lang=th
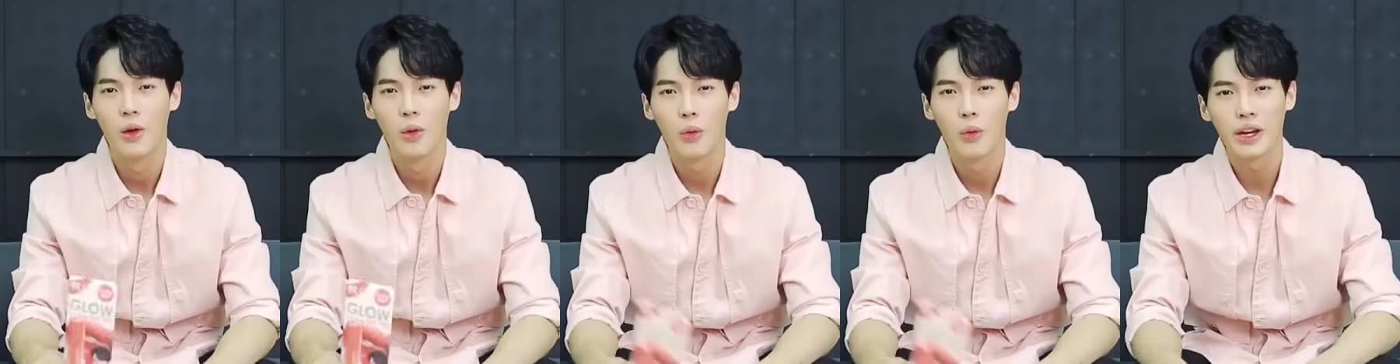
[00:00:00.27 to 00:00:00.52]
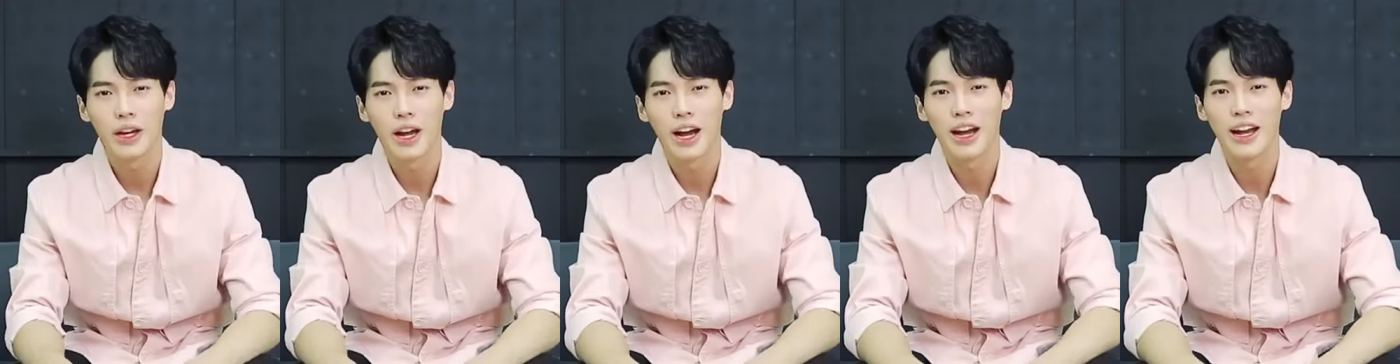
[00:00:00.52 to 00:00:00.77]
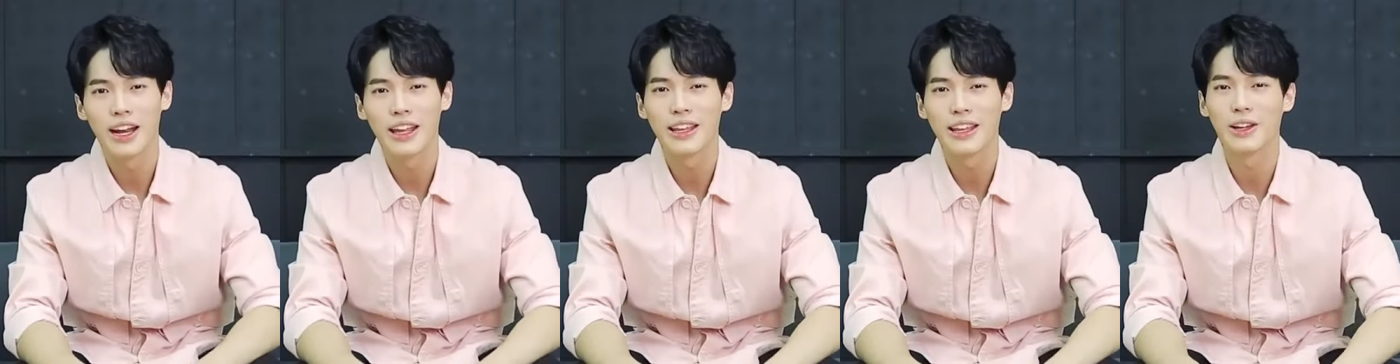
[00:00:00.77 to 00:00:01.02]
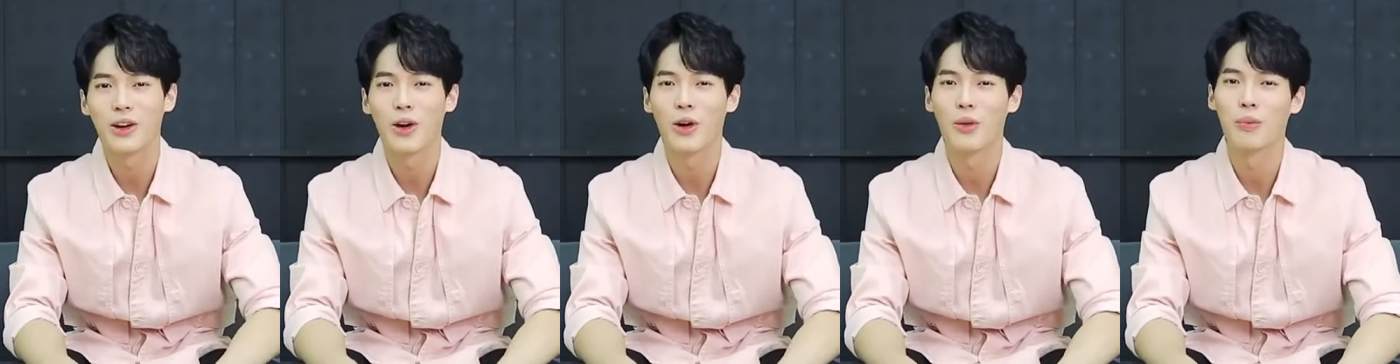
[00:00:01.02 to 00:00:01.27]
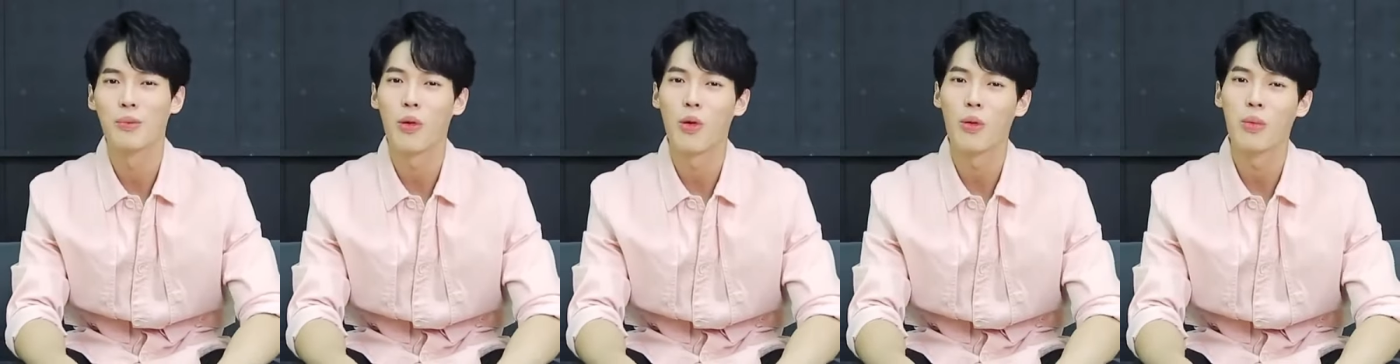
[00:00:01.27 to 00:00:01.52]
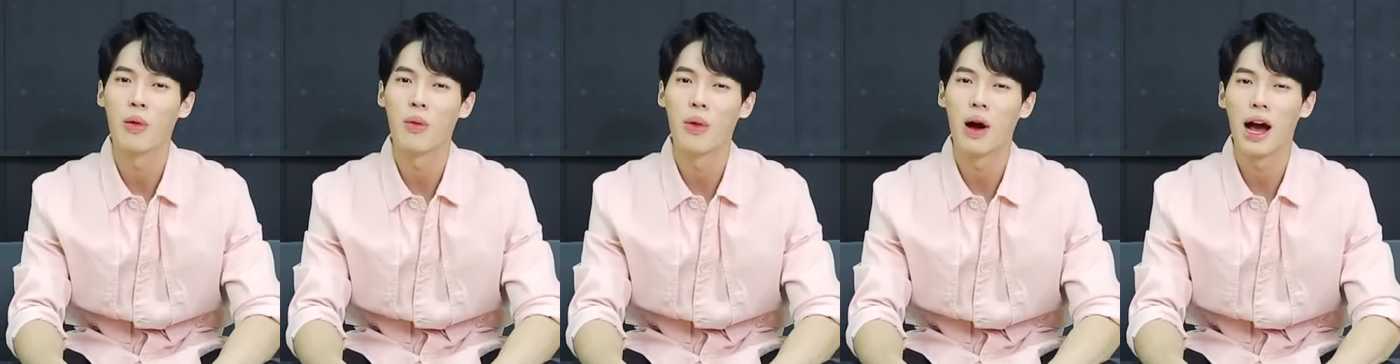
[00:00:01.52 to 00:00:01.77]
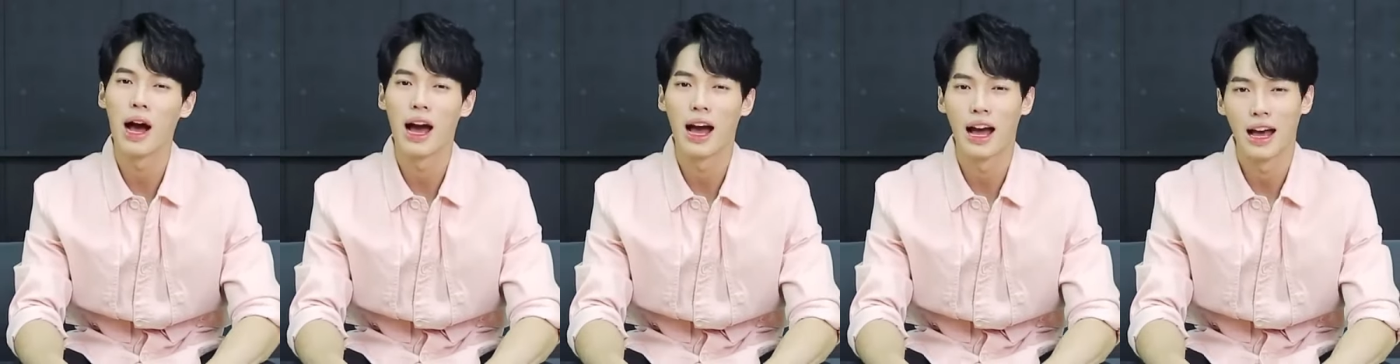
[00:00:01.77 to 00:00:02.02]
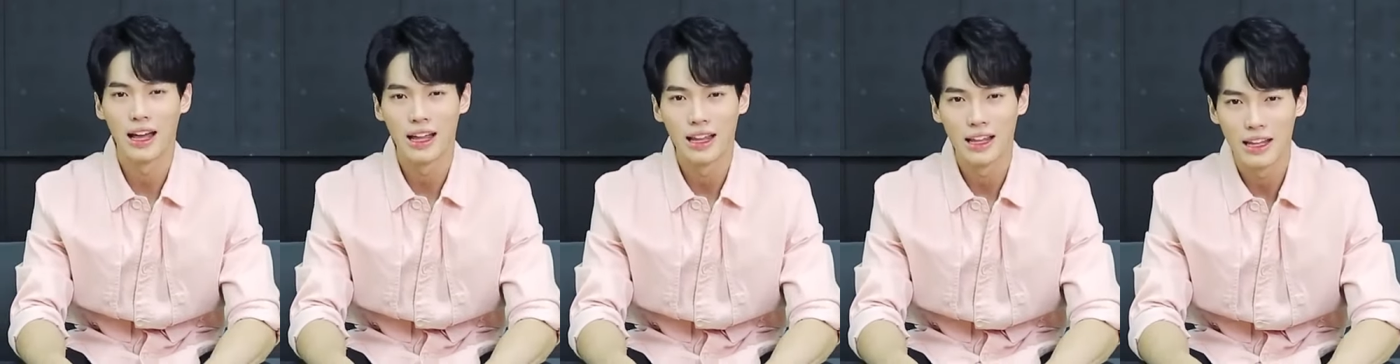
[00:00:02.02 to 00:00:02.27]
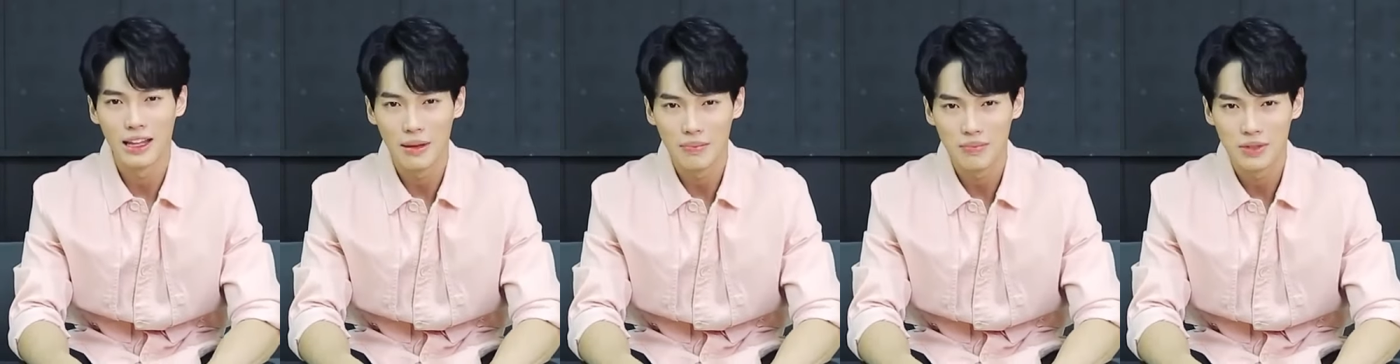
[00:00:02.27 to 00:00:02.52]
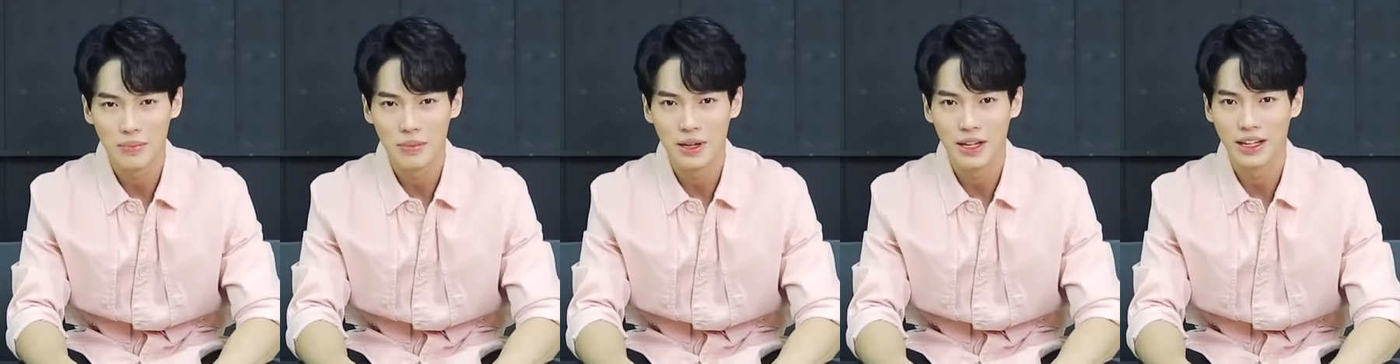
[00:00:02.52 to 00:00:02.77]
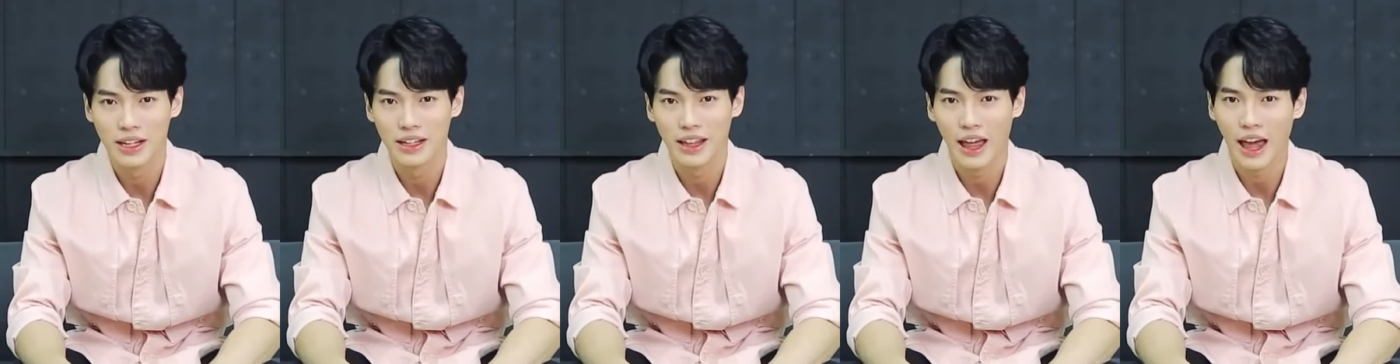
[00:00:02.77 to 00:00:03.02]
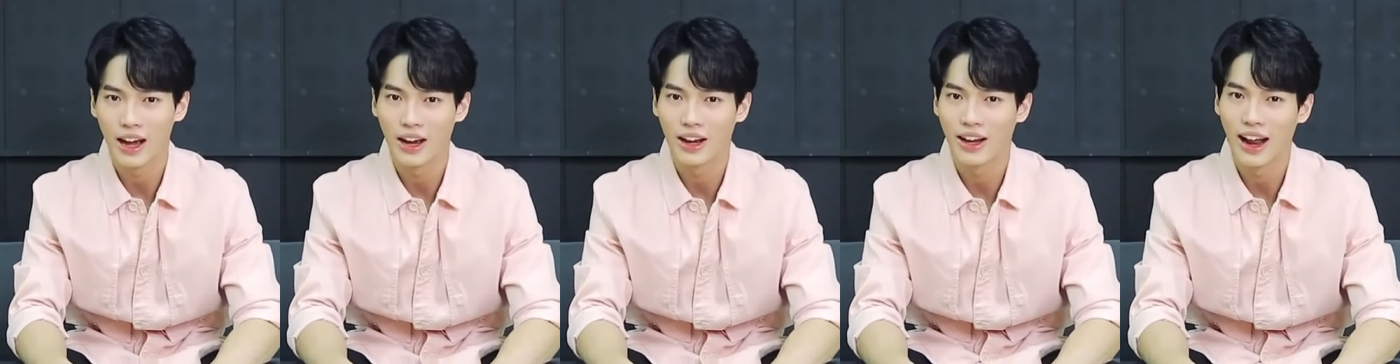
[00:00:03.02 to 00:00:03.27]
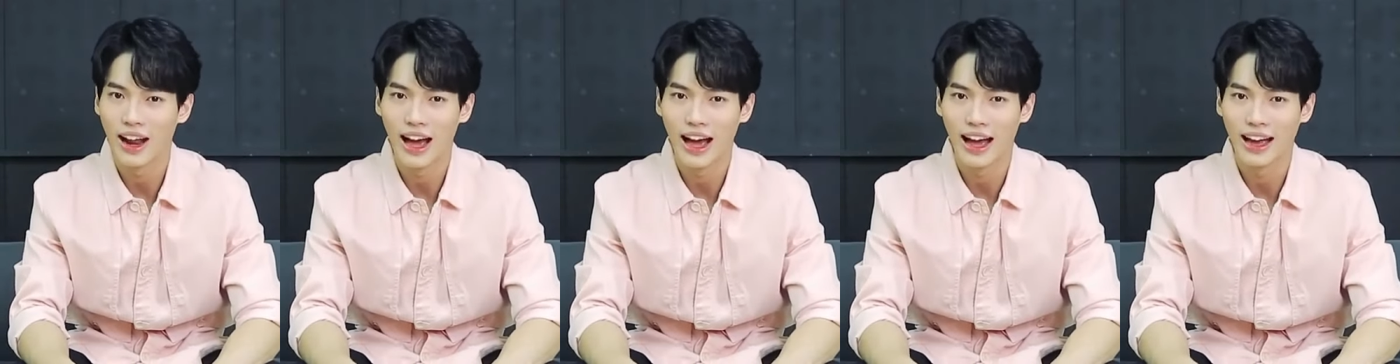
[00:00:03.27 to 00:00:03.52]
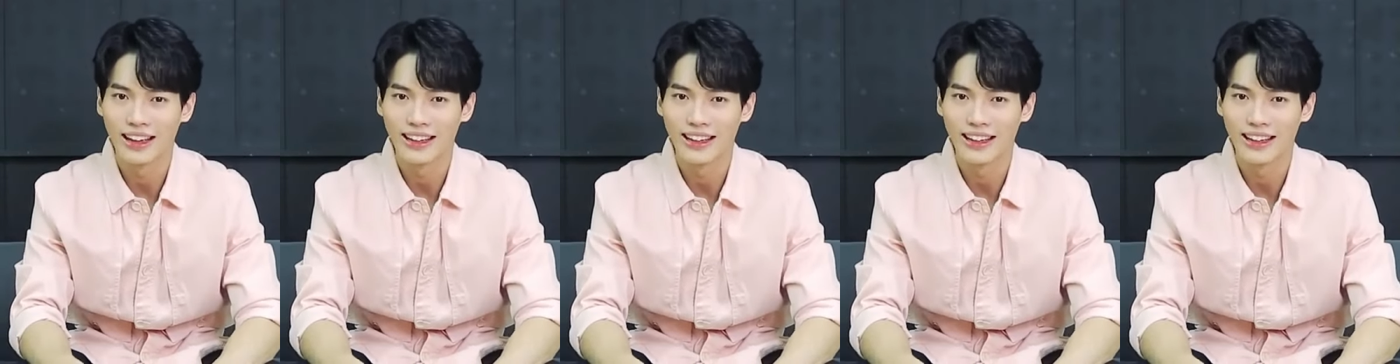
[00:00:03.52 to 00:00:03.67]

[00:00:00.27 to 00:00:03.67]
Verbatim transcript: วินเคยได้ยินคนพูดมาว่าลิฟต์จะมีกี่แท่งก็ได้